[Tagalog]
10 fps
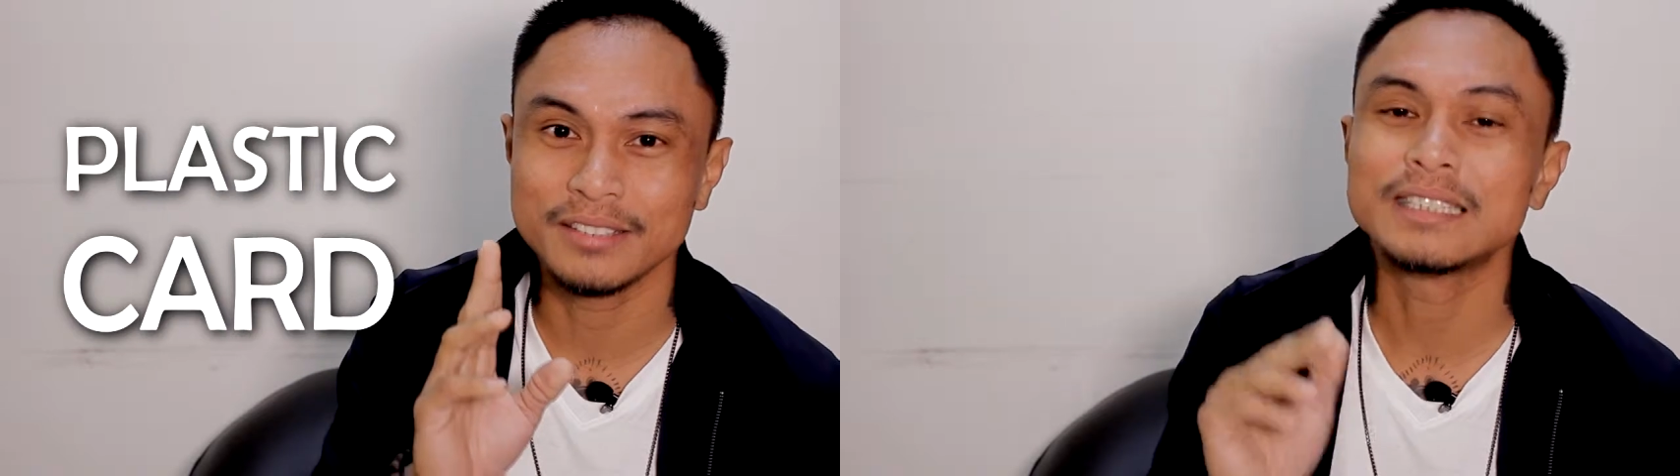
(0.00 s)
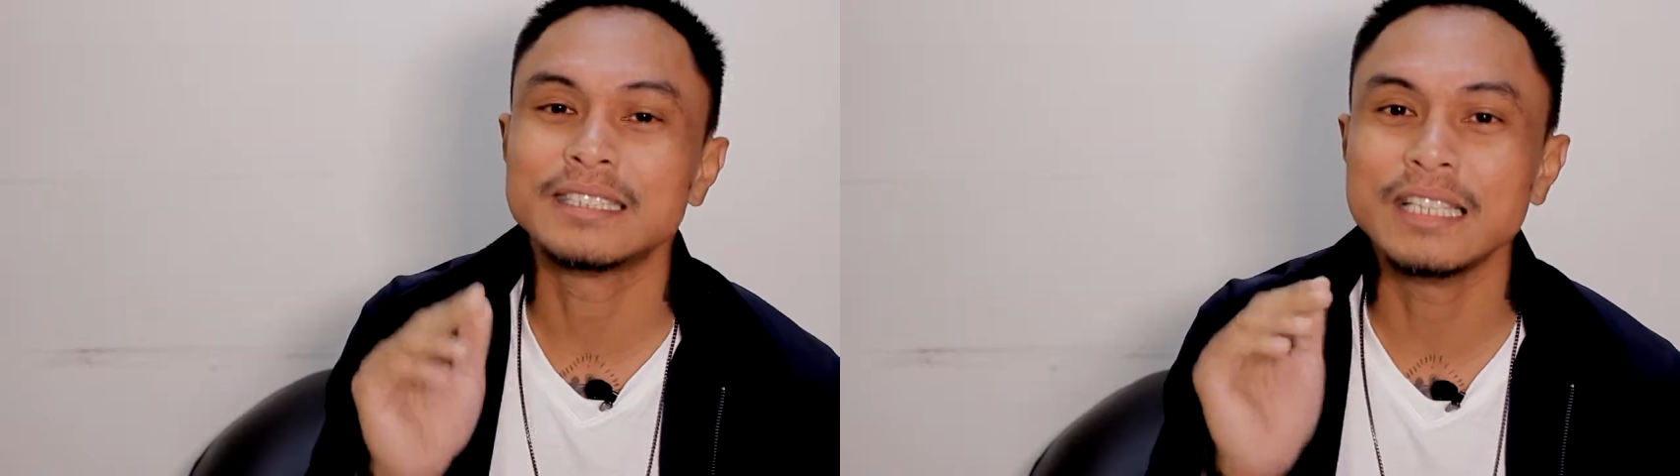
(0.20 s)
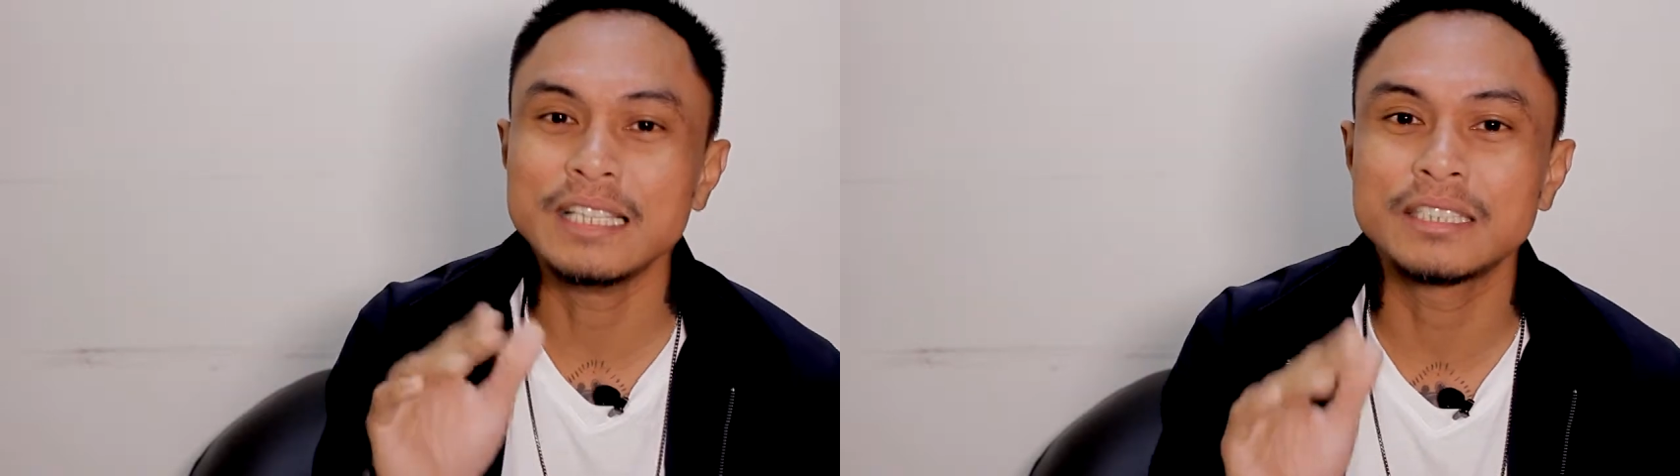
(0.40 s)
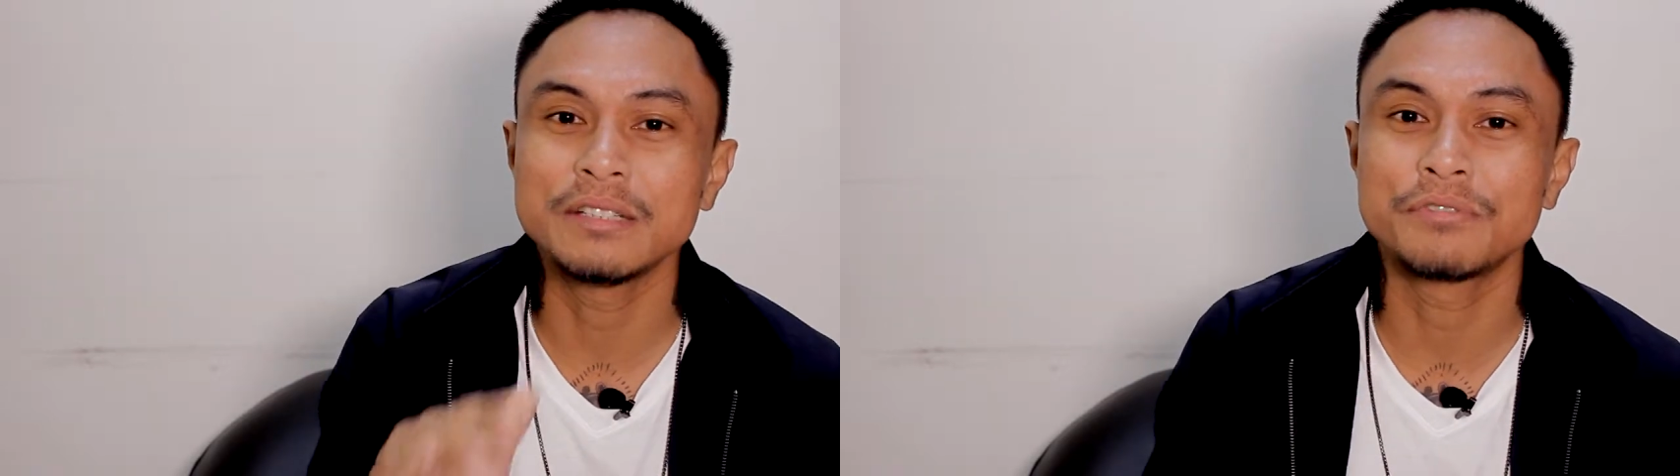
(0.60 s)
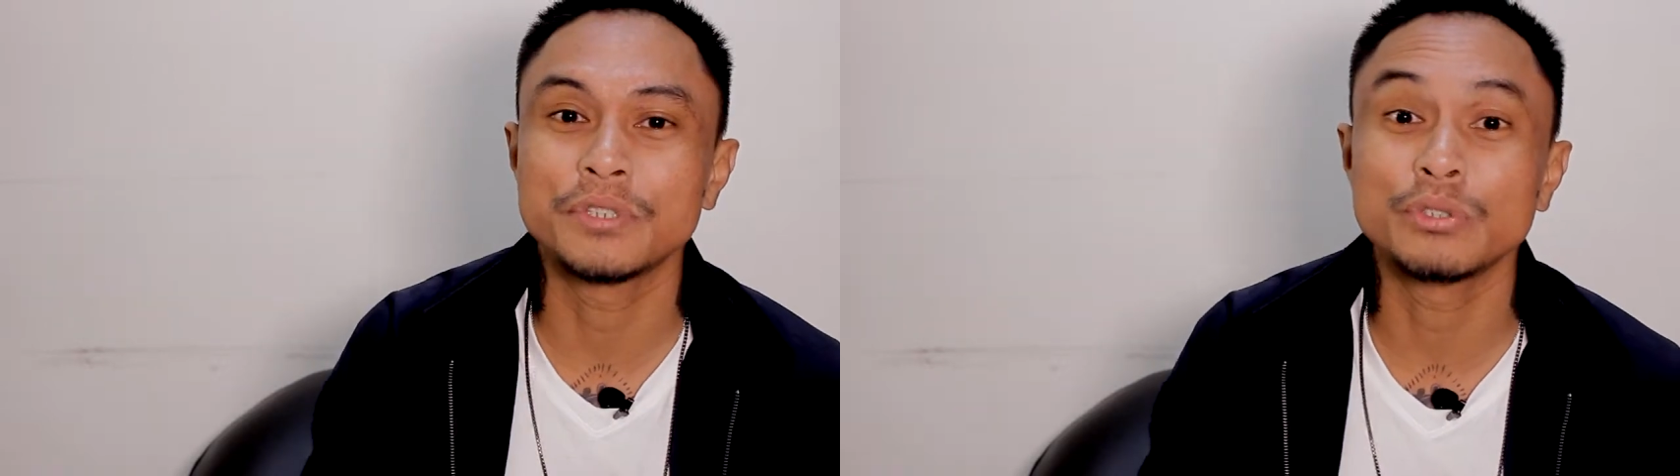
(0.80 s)
it's
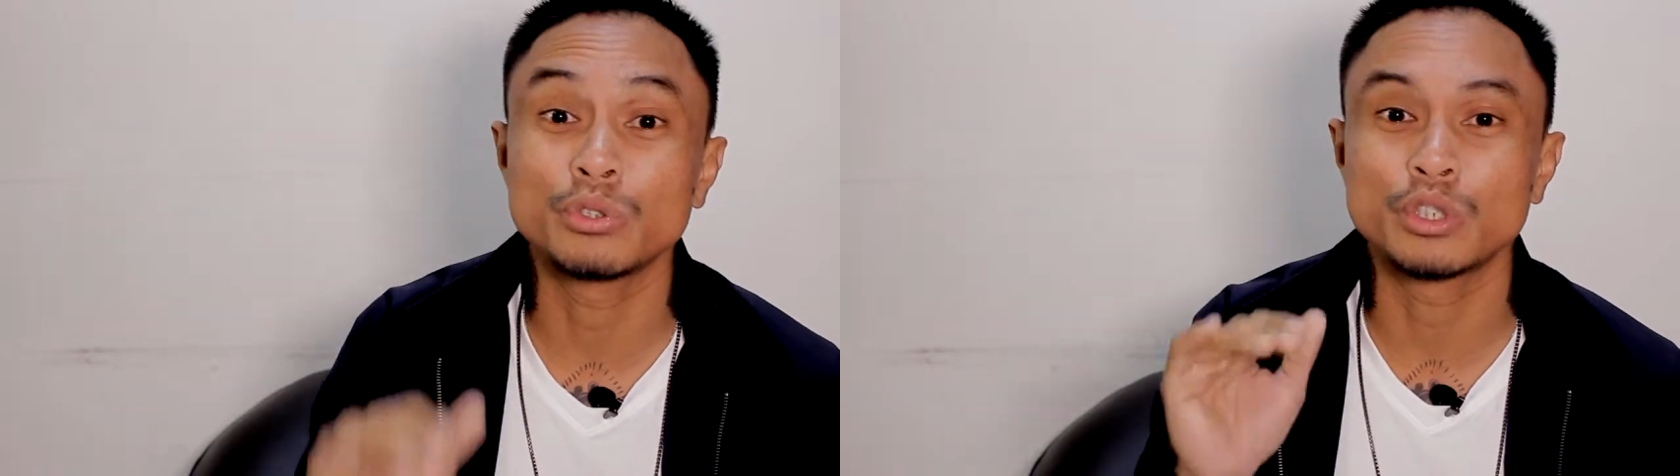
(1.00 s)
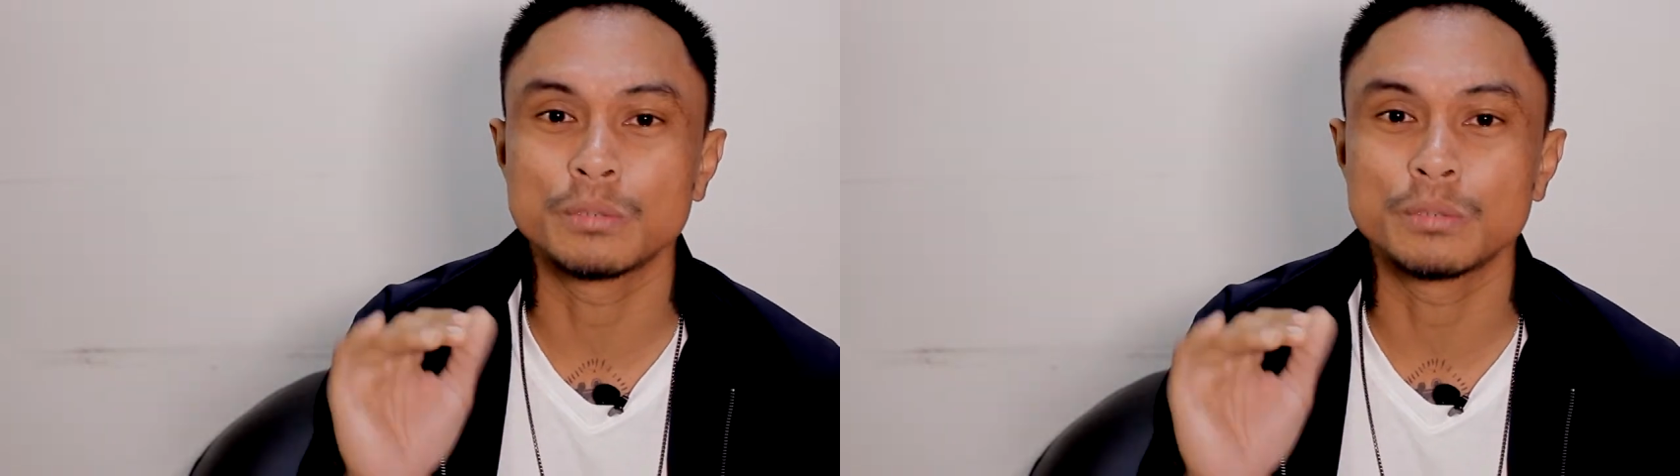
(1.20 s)
easy for you to